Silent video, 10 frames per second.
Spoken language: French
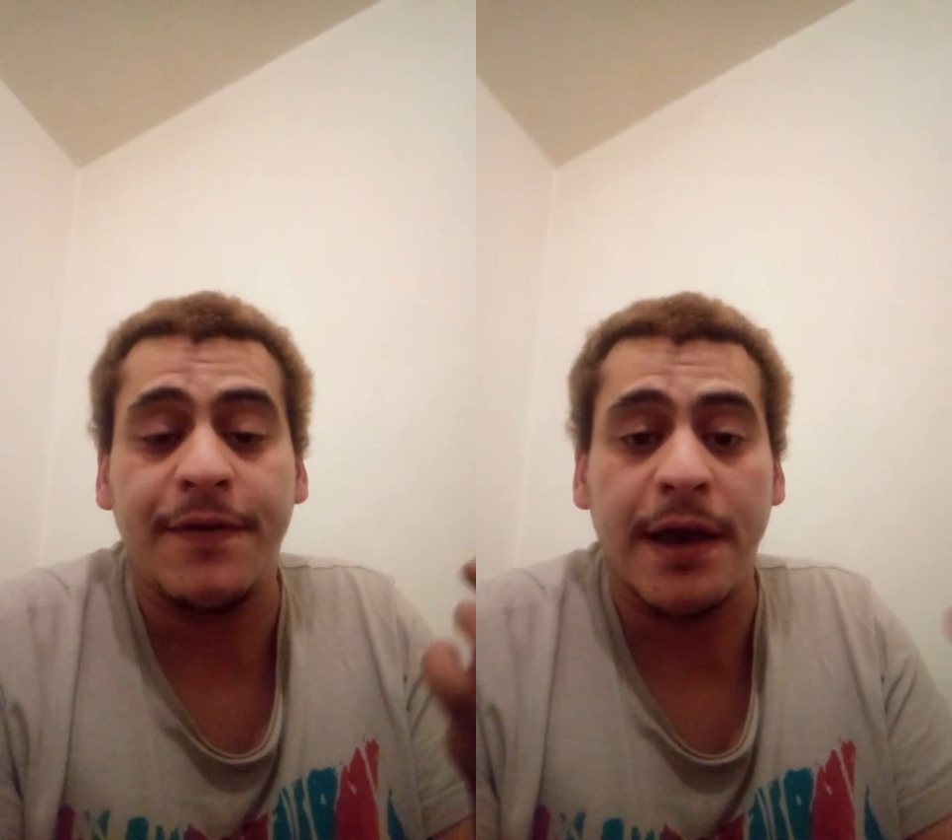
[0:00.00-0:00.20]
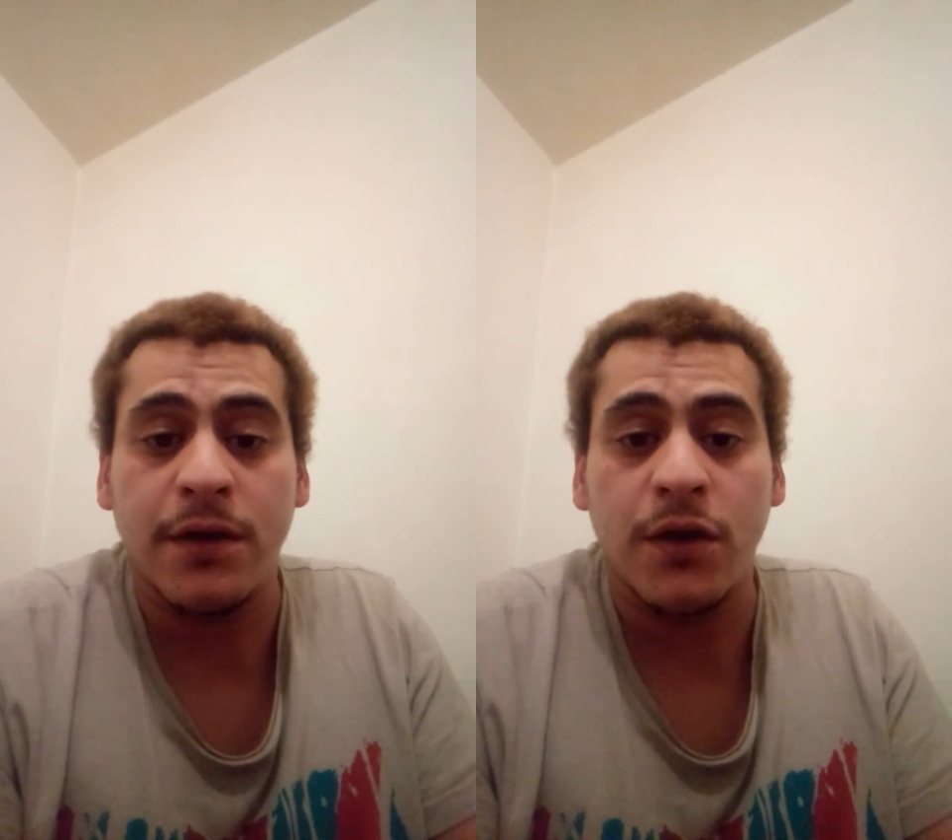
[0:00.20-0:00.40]

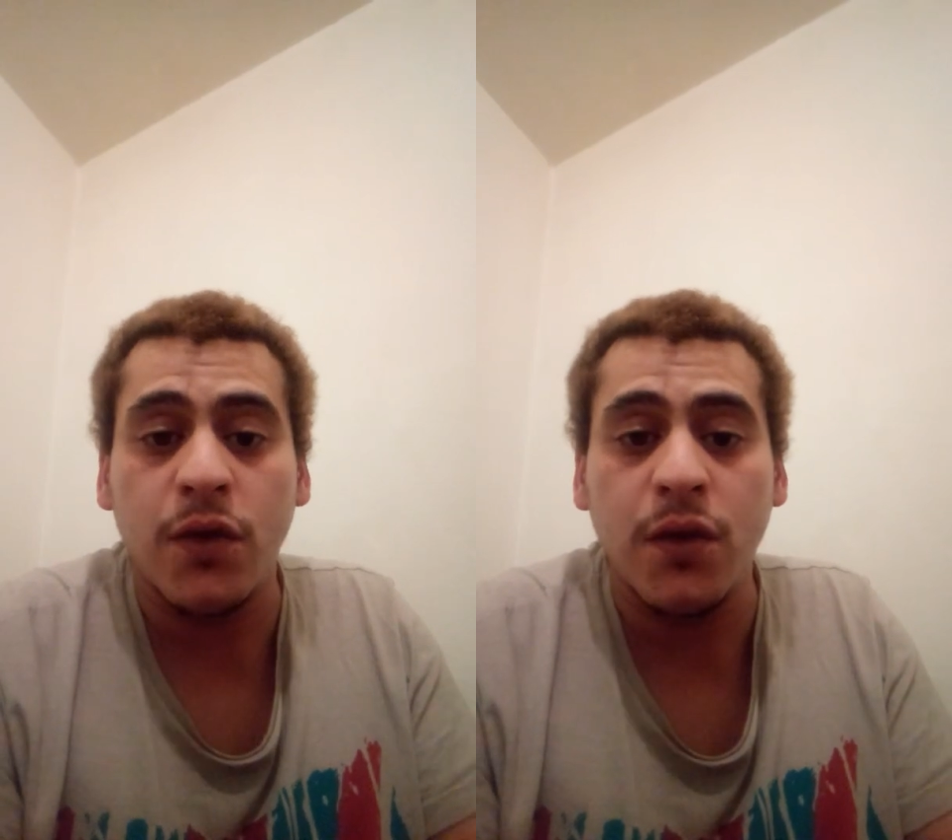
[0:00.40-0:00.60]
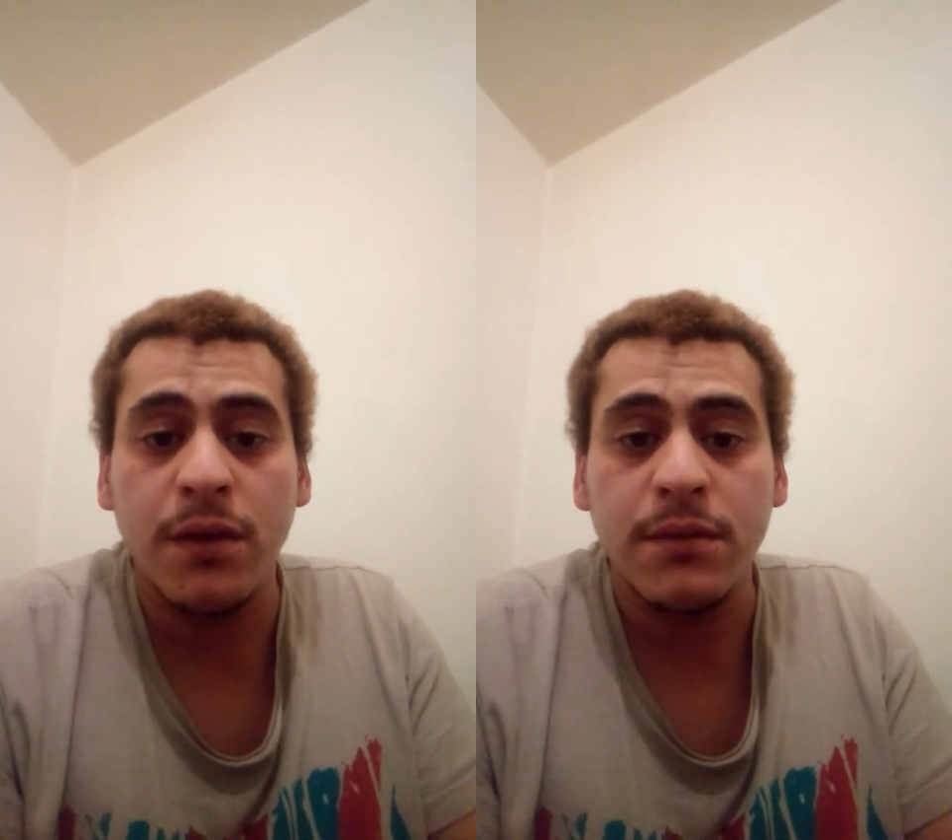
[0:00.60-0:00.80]
et ce que vous
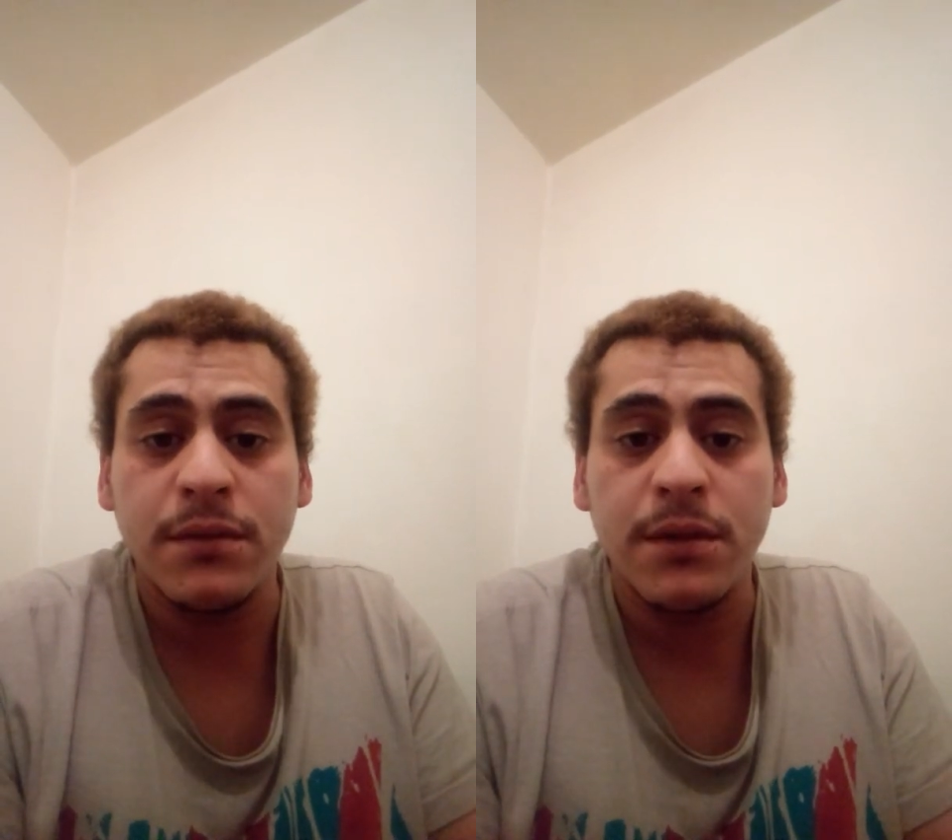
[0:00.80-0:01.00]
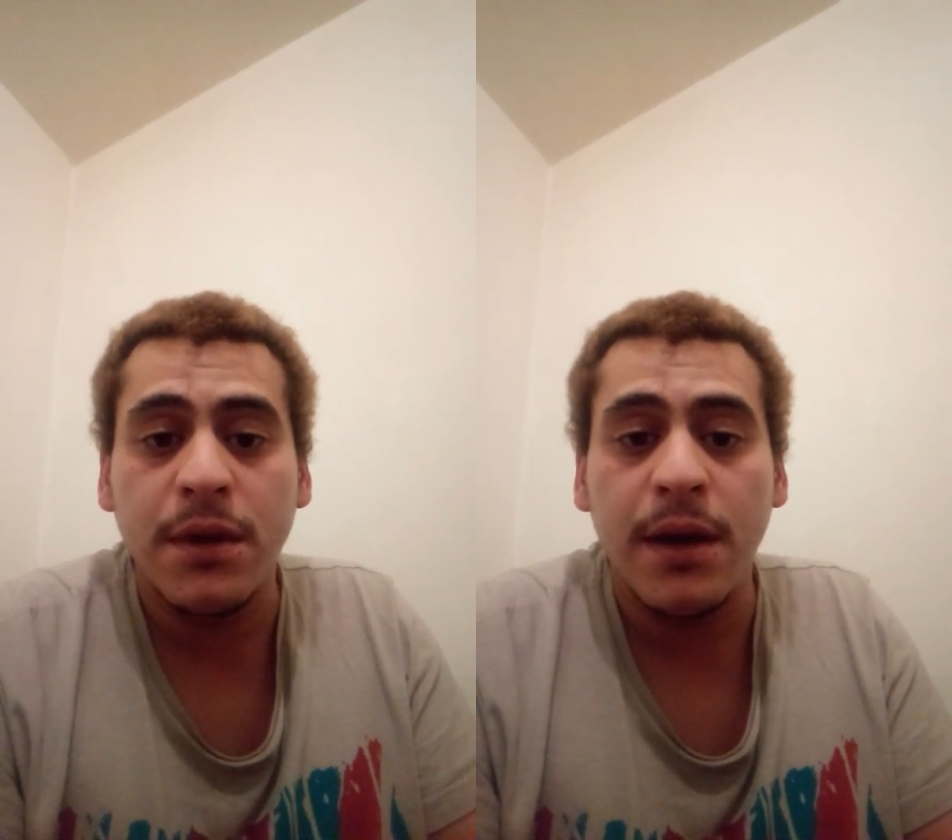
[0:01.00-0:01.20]
voulez
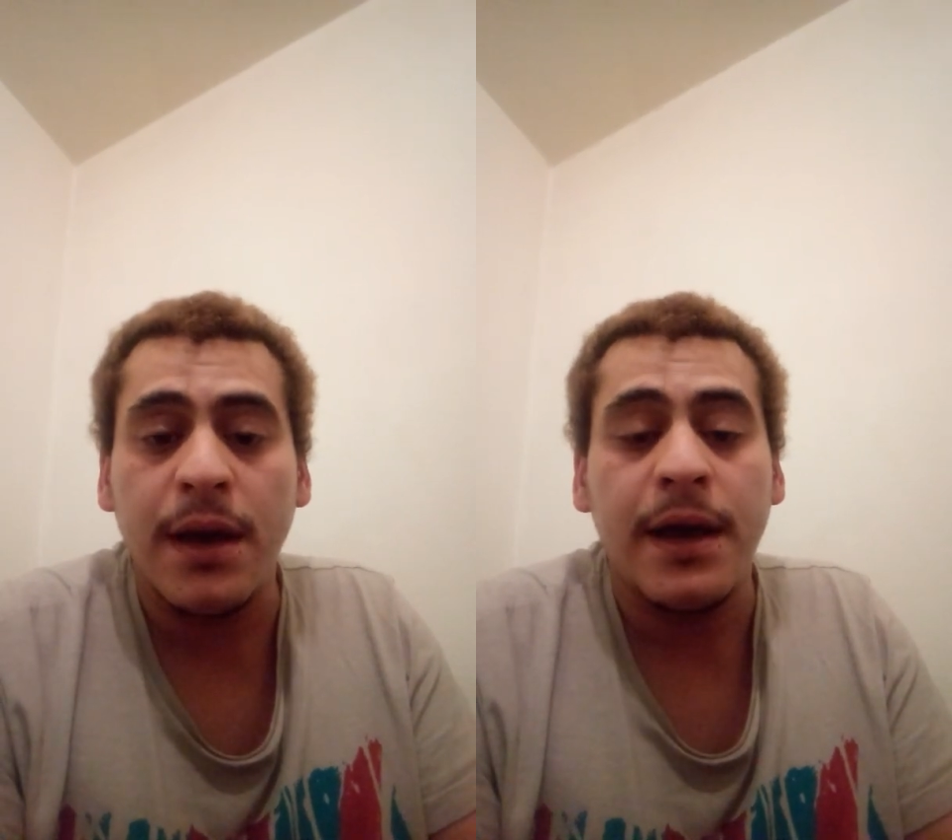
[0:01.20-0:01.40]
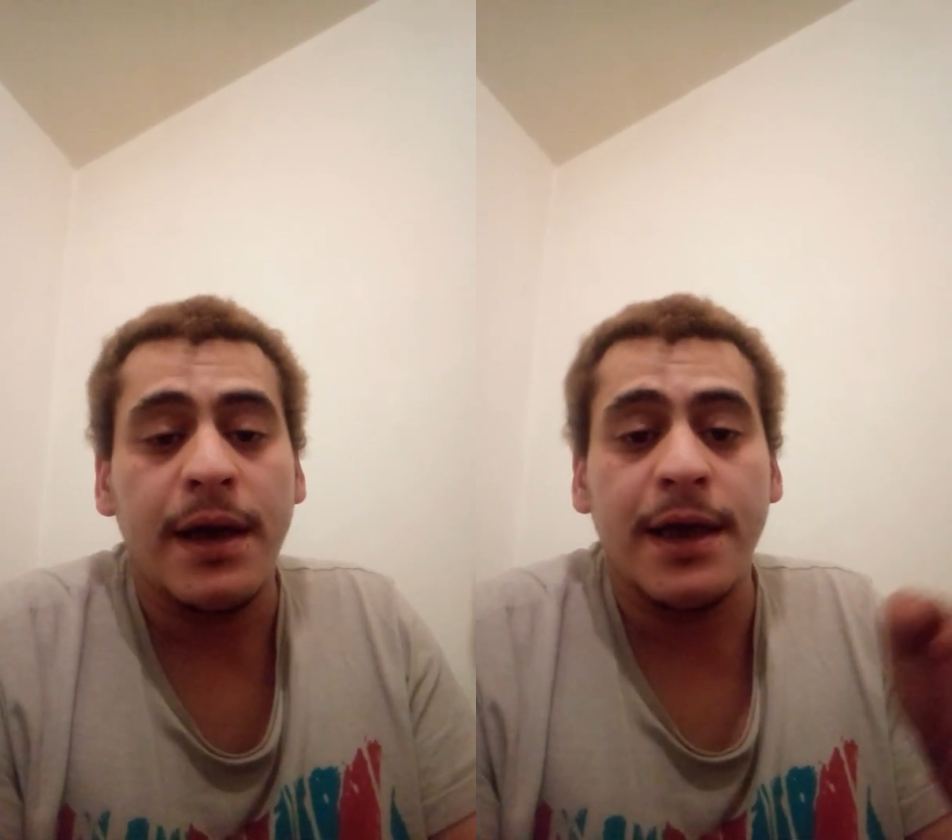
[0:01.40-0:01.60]
vraiment,